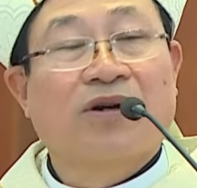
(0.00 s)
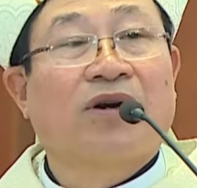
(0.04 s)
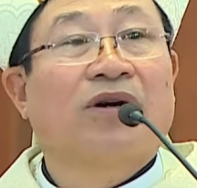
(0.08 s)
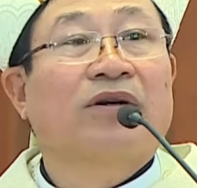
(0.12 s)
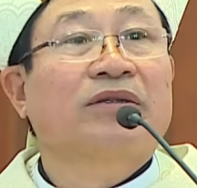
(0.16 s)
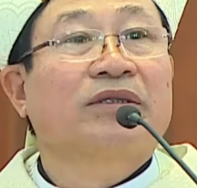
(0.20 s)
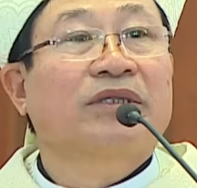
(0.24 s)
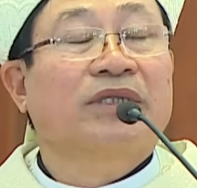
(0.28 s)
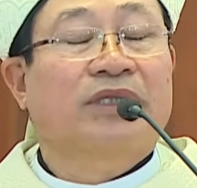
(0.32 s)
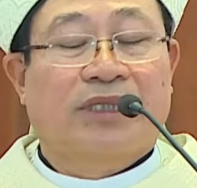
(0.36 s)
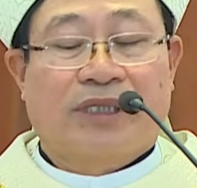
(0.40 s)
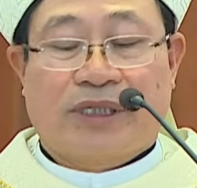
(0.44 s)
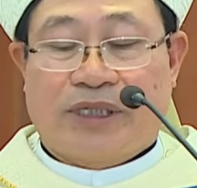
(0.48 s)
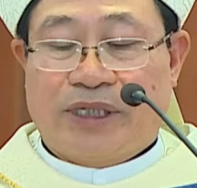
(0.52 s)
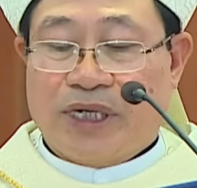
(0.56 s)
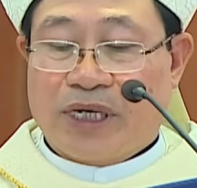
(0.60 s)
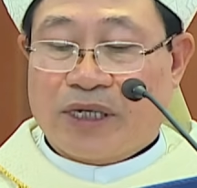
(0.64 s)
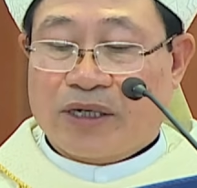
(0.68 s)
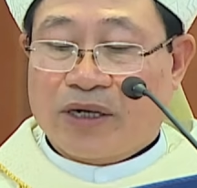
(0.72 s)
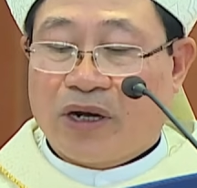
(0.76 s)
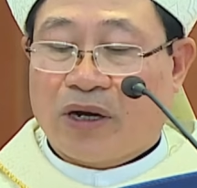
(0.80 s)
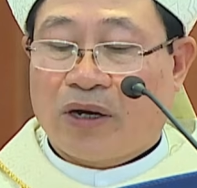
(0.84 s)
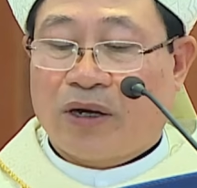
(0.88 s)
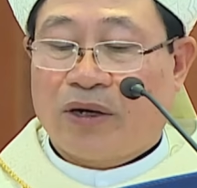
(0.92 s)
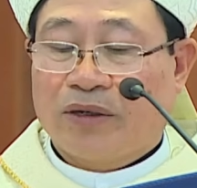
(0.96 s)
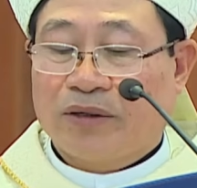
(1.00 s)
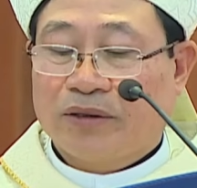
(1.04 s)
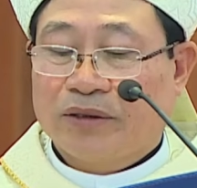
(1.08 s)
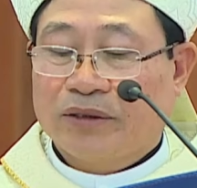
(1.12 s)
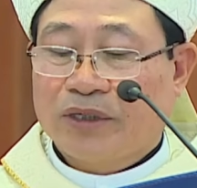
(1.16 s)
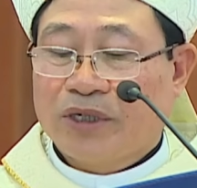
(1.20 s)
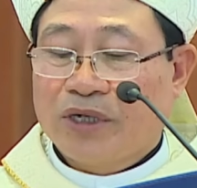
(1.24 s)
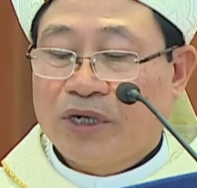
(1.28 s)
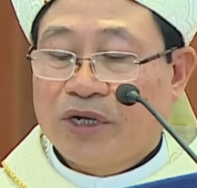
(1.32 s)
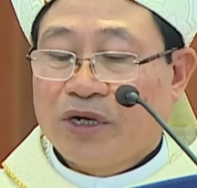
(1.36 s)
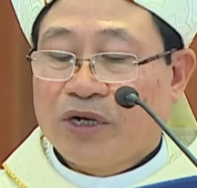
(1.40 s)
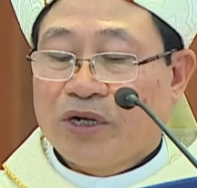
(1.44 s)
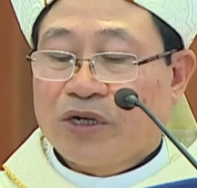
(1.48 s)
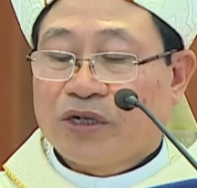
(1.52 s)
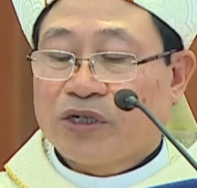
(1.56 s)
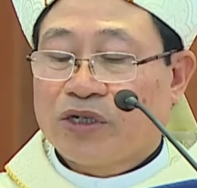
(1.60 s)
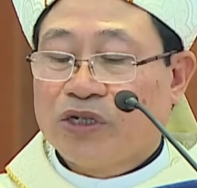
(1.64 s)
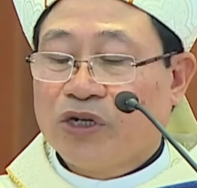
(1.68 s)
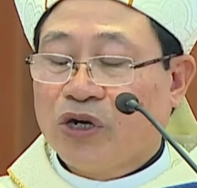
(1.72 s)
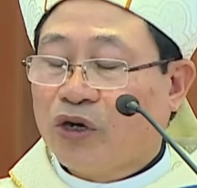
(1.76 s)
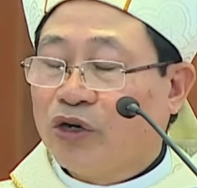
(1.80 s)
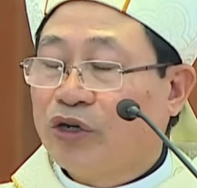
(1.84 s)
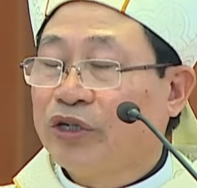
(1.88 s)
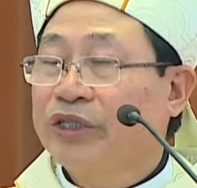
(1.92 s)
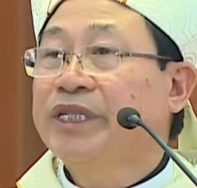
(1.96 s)
con trước đó
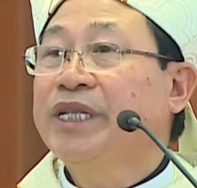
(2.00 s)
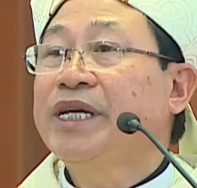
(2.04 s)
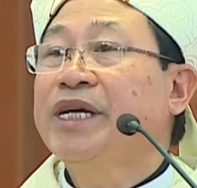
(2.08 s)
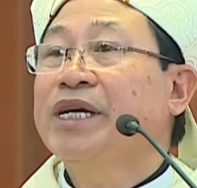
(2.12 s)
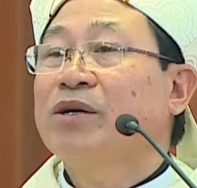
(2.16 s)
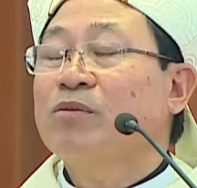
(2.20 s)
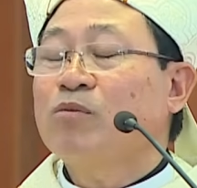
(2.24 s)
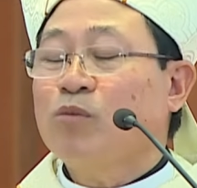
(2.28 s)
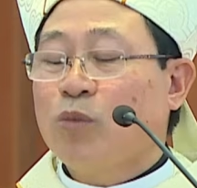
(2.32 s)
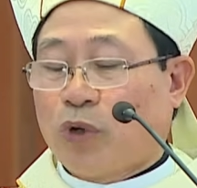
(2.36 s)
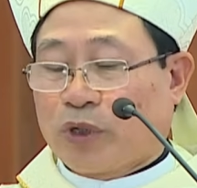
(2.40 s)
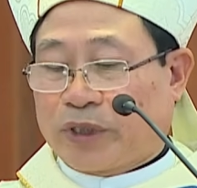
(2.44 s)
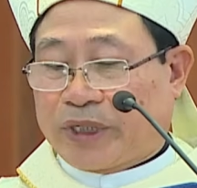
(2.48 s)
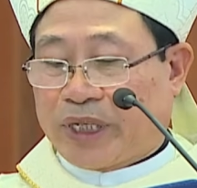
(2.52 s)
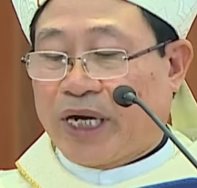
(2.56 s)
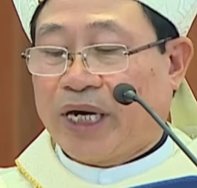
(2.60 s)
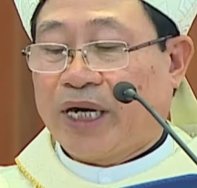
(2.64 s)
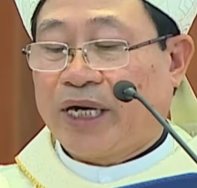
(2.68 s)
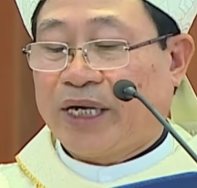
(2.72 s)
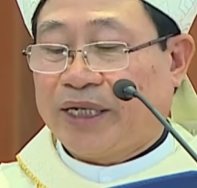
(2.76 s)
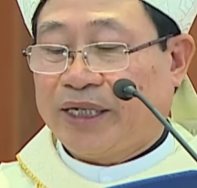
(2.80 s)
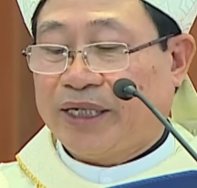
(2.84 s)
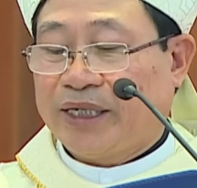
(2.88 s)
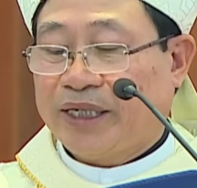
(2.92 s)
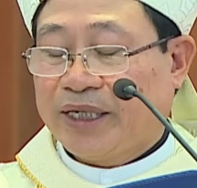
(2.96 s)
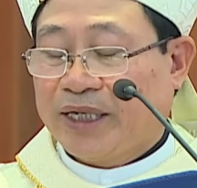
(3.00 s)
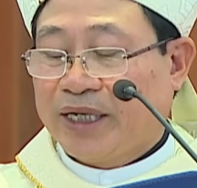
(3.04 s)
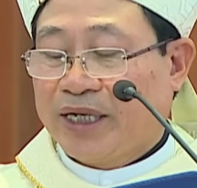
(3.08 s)
nổi tiếng một thời